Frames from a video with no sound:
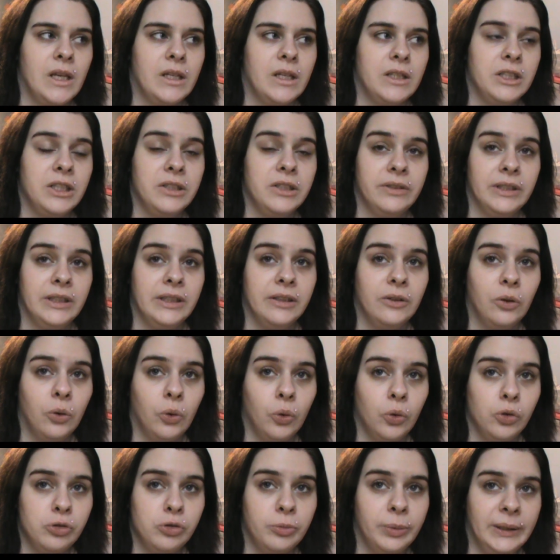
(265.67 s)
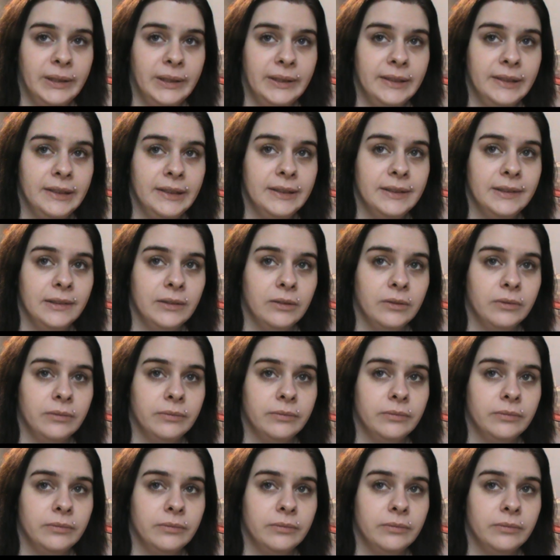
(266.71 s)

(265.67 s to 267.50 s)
J'ai fait des grosses bêtises